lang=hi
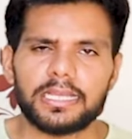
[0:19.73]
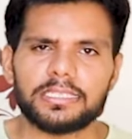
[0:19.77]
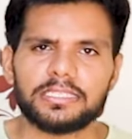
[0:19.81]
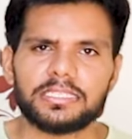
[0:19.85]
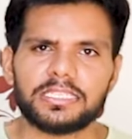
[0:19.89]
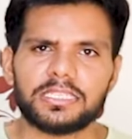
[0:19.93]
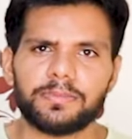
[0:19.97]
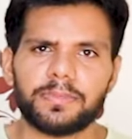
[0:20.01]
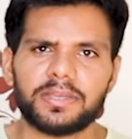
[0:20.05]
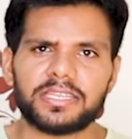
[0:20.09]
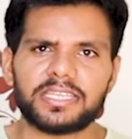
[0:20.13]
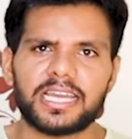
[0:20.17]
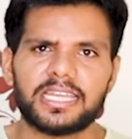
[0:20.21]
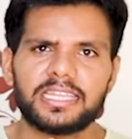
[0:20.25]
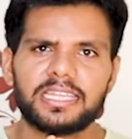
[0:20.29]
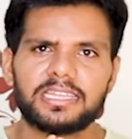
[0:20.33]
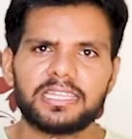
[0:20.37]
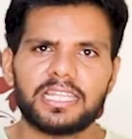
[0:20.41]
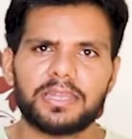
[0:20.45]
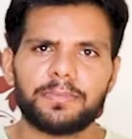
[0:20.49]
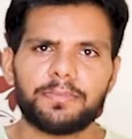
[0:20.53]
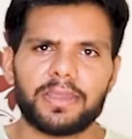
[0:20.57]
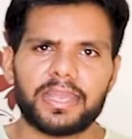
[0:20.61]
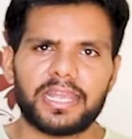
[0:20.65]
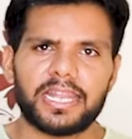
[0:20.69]
जिसमें
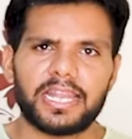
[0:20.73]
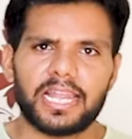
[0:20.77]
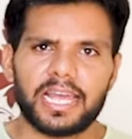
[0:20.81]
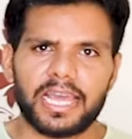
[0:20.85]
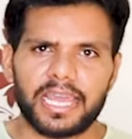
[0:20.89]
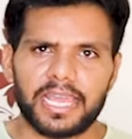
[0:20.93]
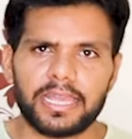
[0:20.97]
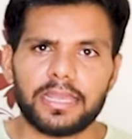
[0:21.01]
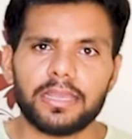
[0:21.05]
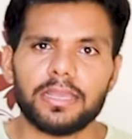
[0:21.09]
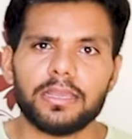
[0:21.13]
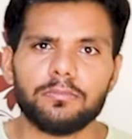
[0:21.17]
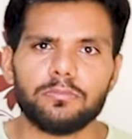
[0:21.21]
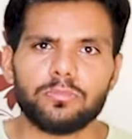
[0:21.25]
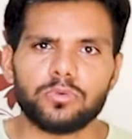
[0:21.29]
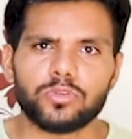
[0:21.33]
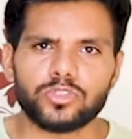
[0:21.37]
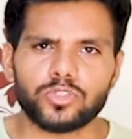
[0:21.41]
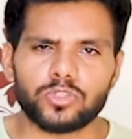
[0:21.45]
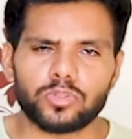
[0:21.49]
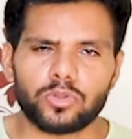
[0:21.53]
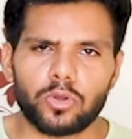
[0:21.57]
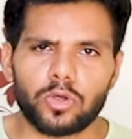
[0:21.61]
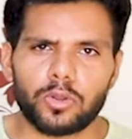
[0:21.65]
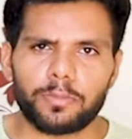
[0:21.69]
ज्यादातर महिलाएं
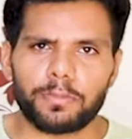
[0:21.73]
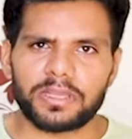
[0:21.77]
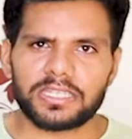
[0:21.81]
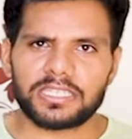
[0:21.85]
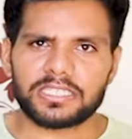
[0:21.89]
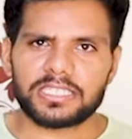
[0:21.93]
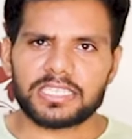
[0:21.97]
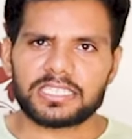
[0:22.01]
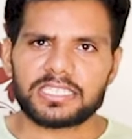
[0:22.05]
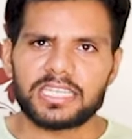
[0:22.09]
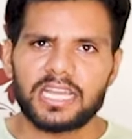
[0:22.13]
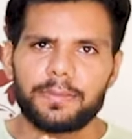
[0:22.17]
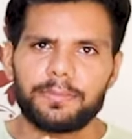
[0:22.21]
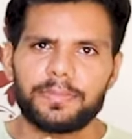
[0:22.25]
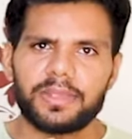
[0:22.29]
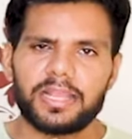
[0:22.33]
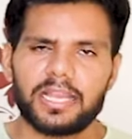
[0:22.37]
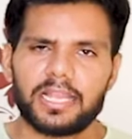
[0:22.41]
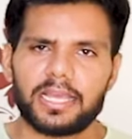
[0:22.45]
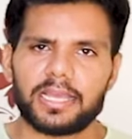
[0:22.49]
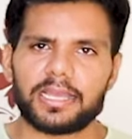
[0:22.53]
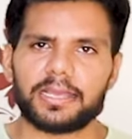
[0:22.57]
बुजुर्ग और बच्चे शामिल